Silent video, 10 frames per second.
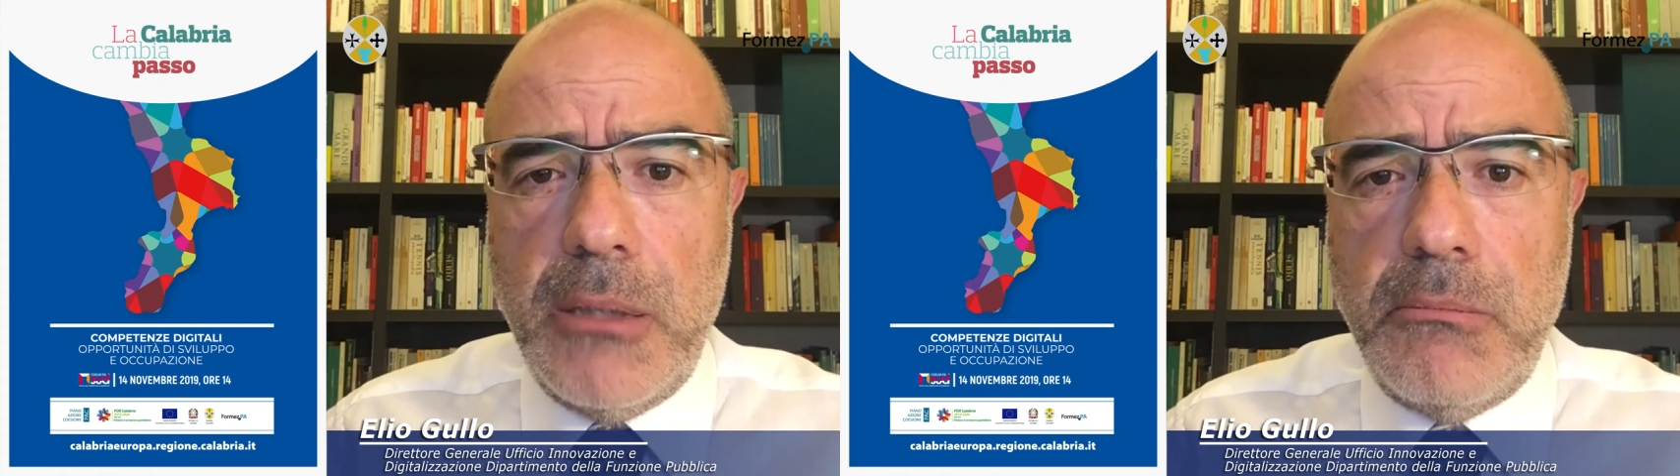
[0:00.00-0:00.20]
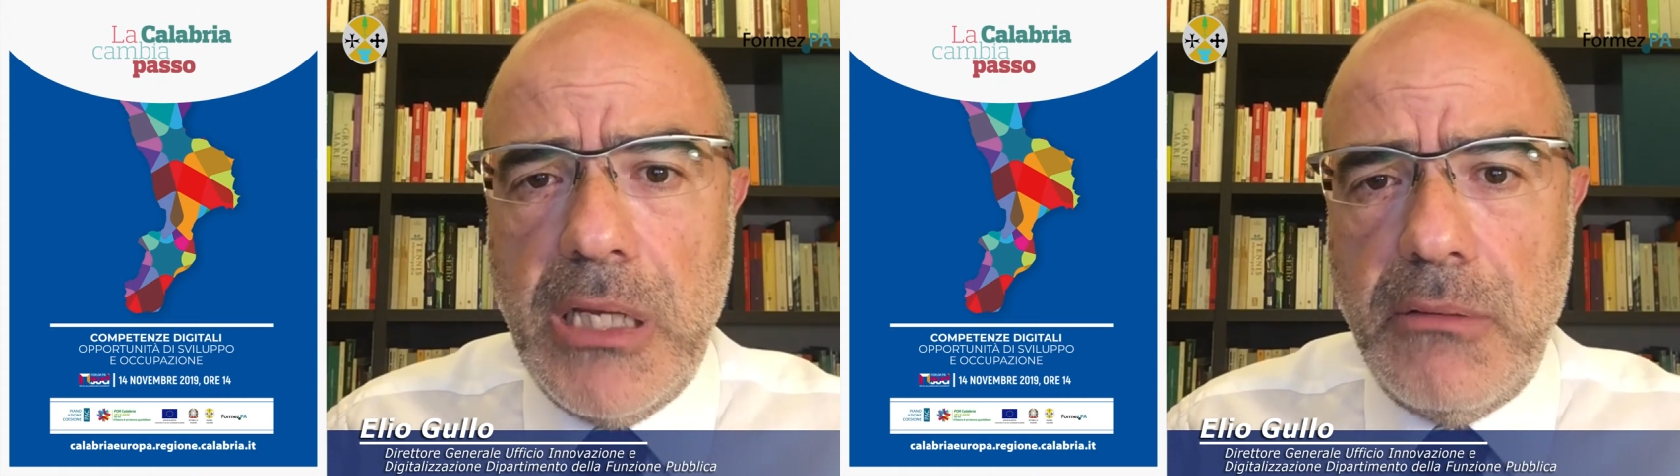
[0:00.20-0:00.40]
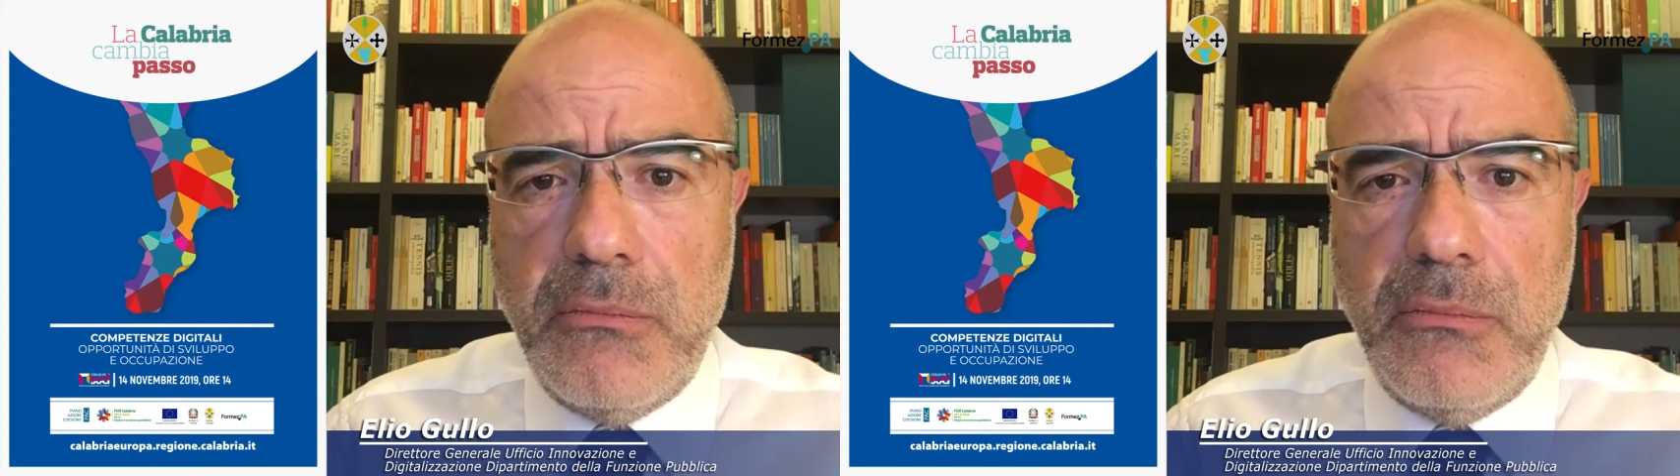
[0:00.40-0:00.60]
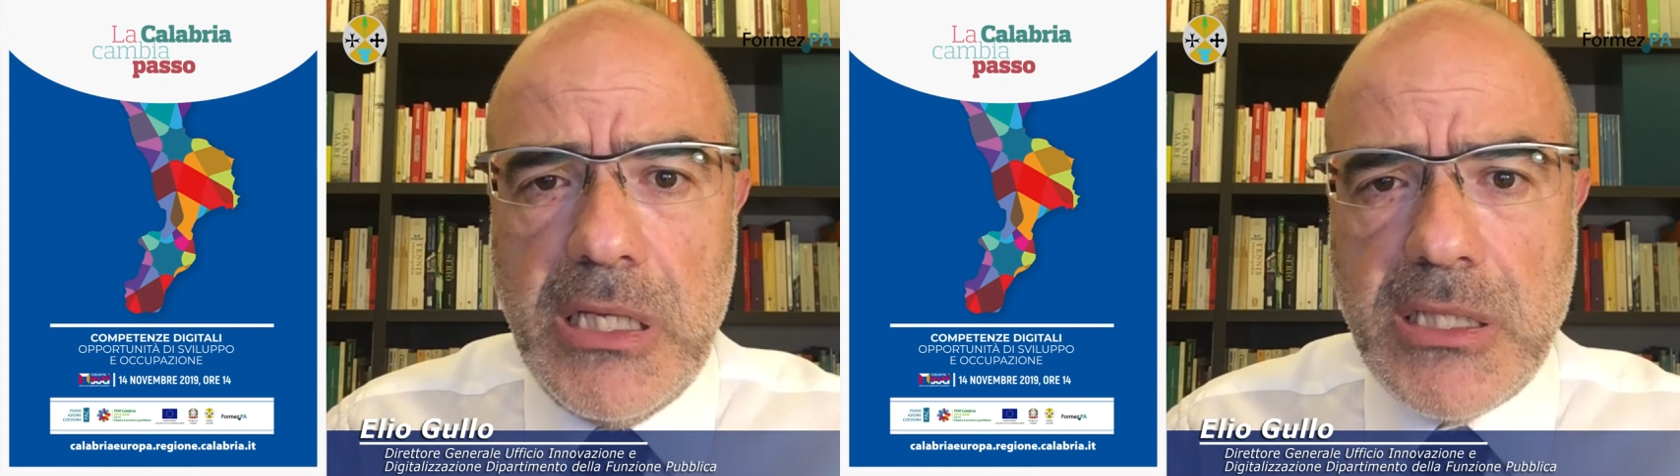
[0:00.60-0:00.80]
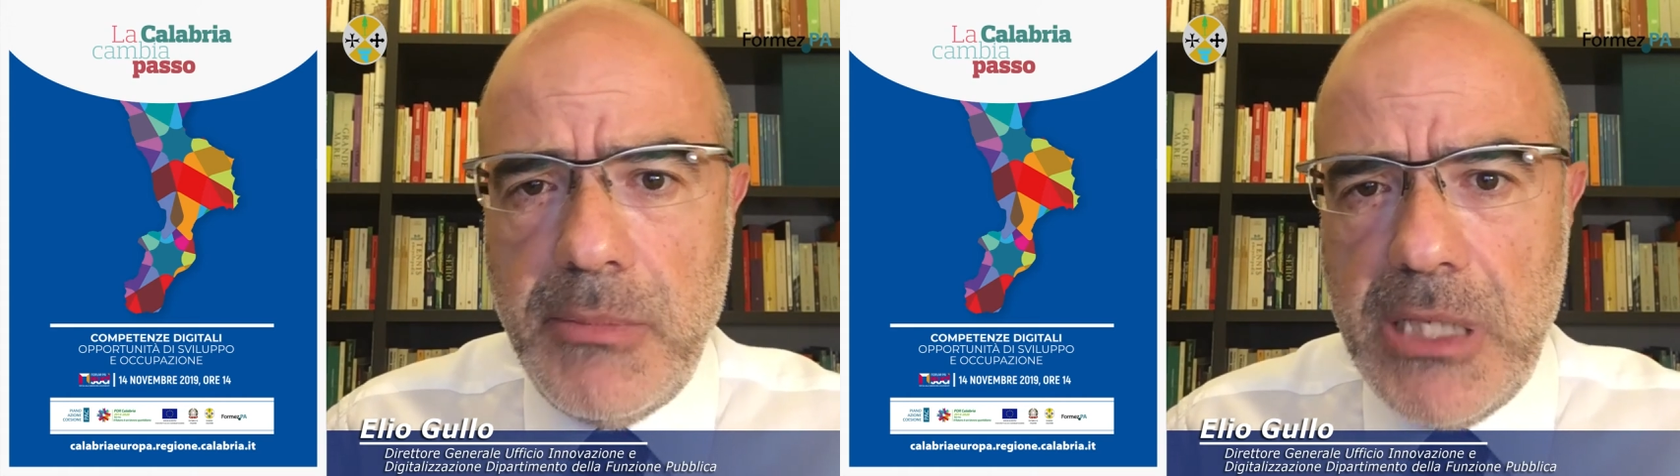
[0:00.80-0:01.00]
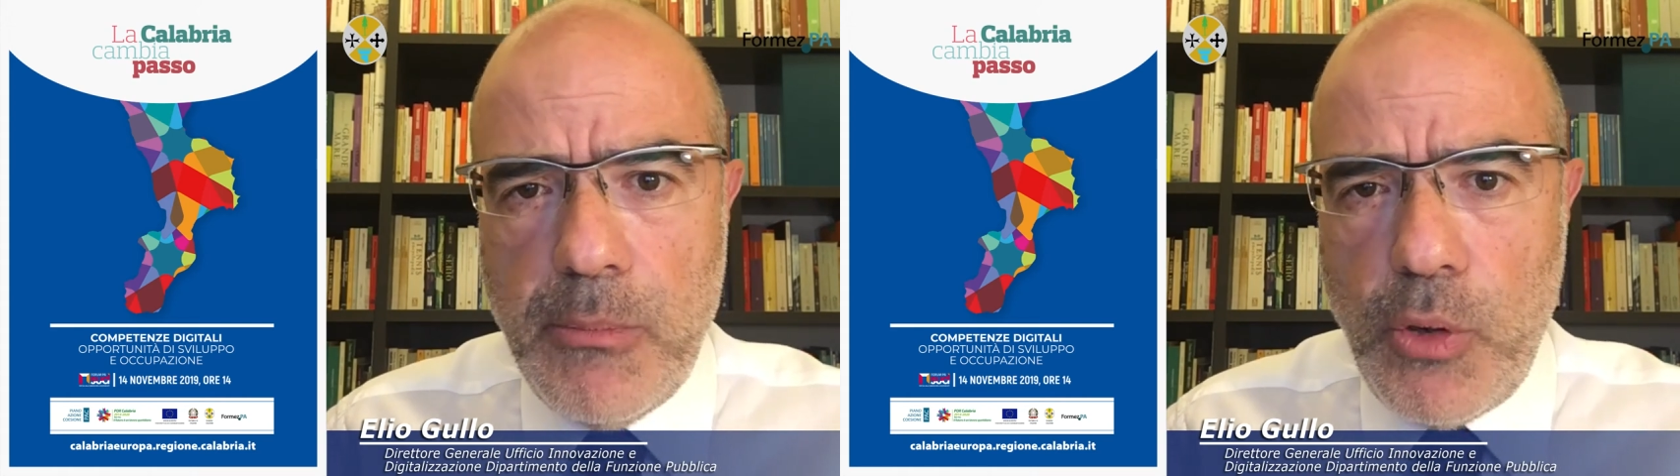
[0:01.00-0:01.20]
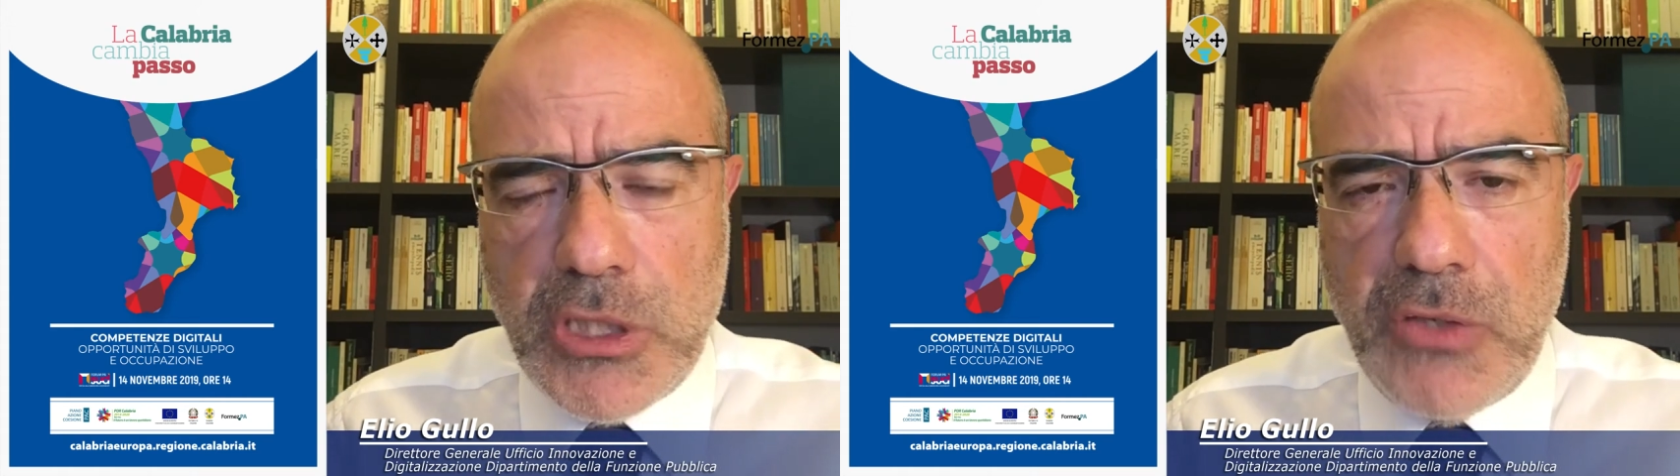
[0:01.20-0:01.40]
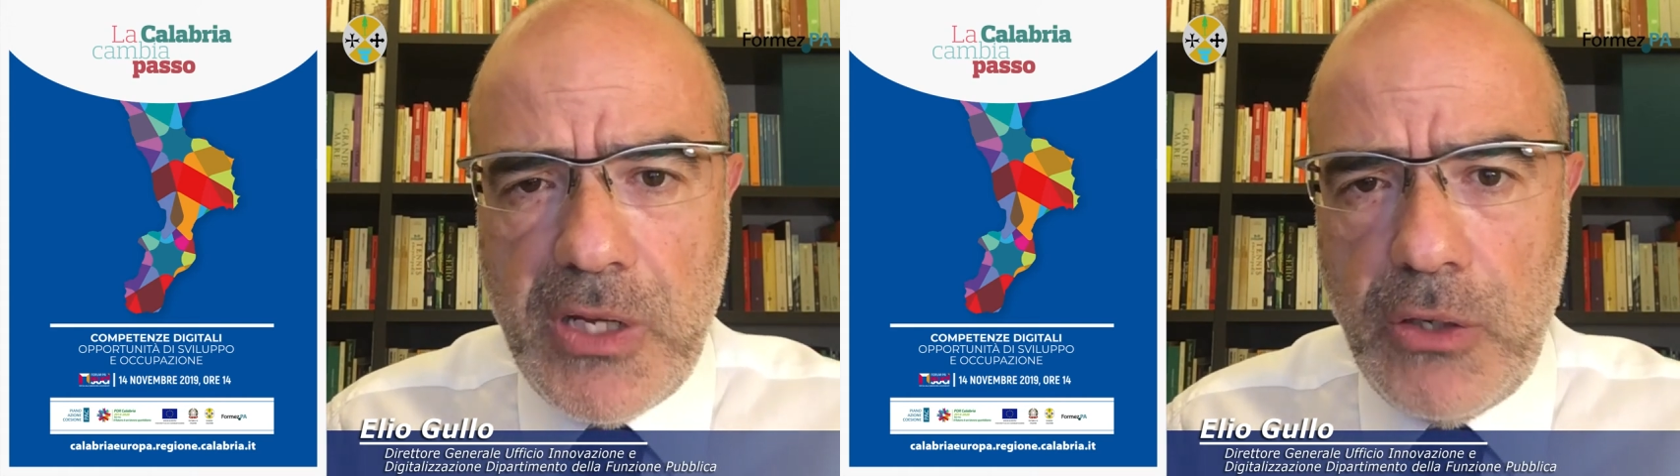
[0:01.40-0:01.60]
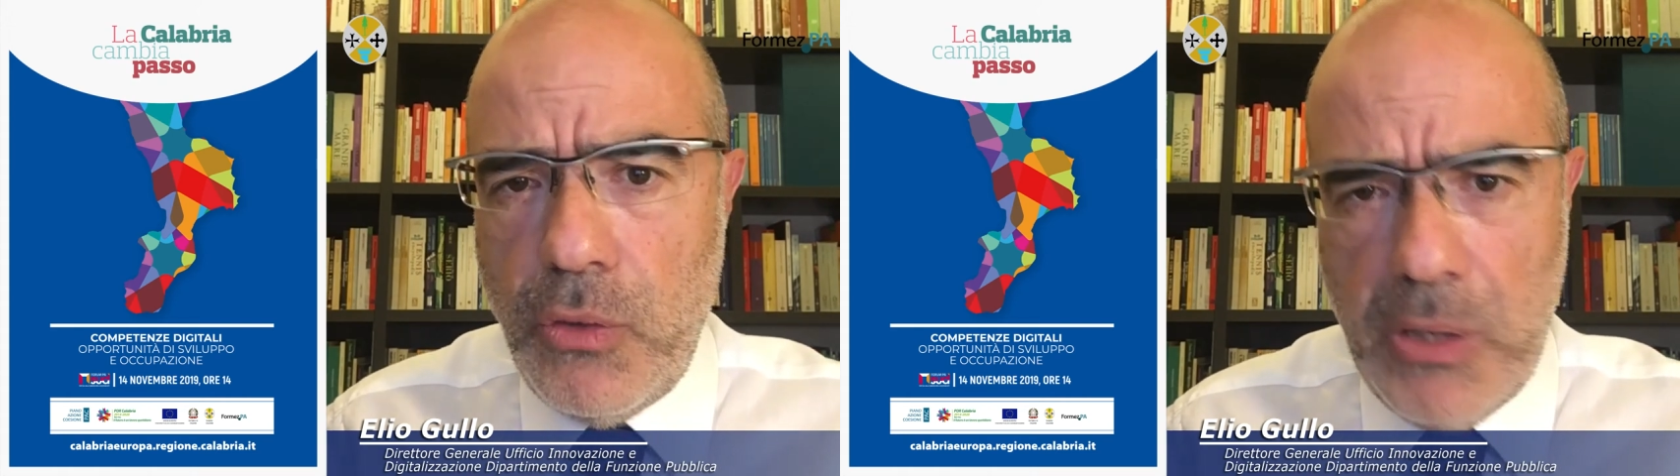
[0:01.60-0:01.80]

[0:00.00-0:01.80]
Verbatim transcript: Beh, mm, esaminiamo cosa fanno